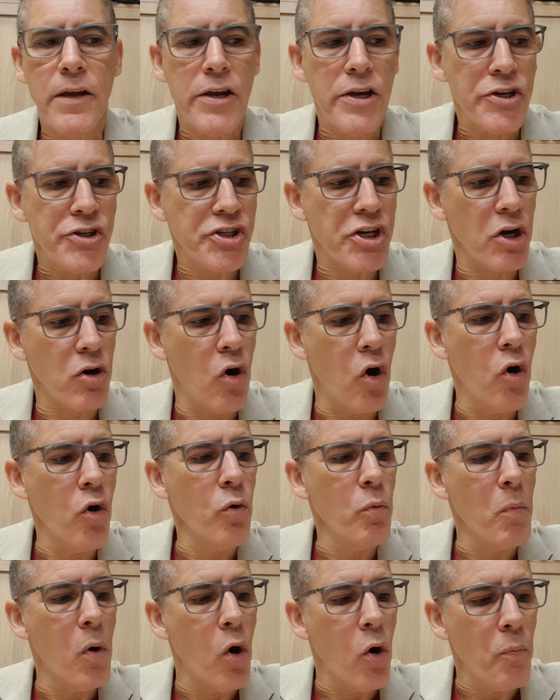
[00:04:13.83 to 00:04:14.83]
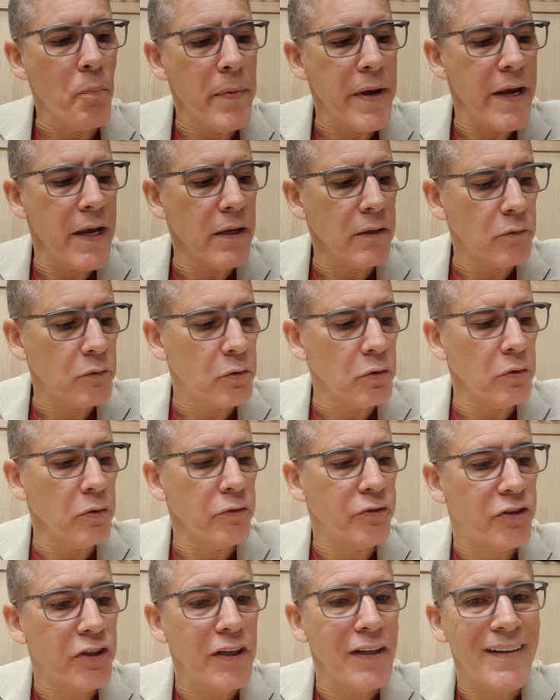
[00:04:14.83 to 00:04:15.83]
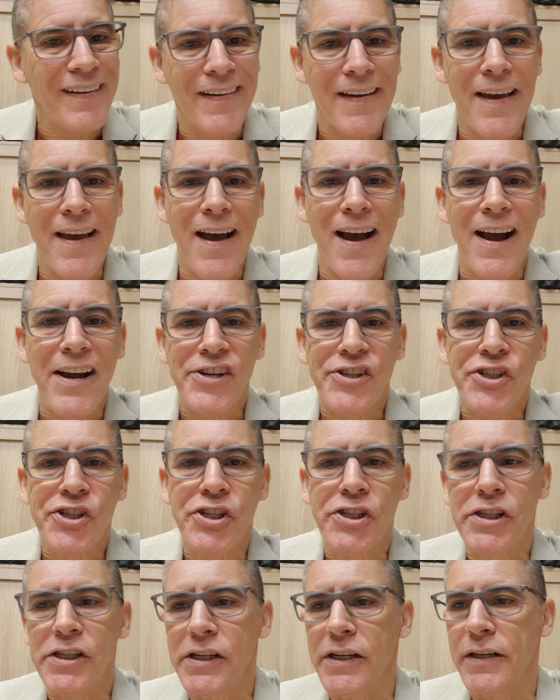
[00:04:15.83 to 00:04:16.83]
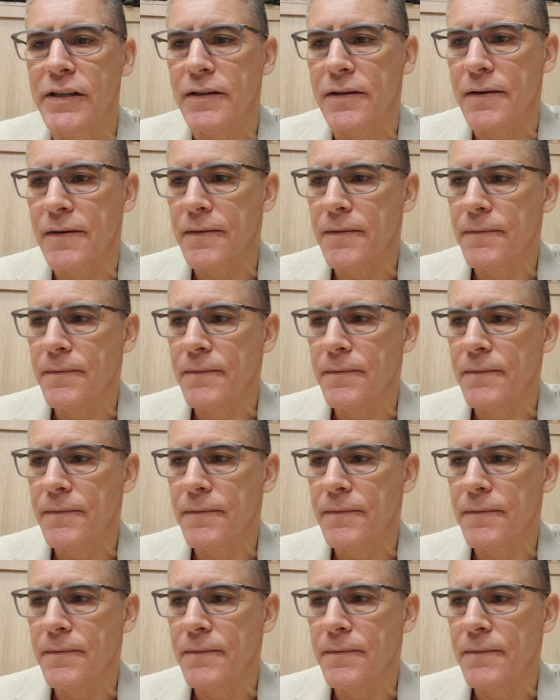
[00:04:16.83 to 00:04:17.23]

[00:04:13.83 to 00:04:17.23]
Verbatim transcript: Chegou o momento de reagir.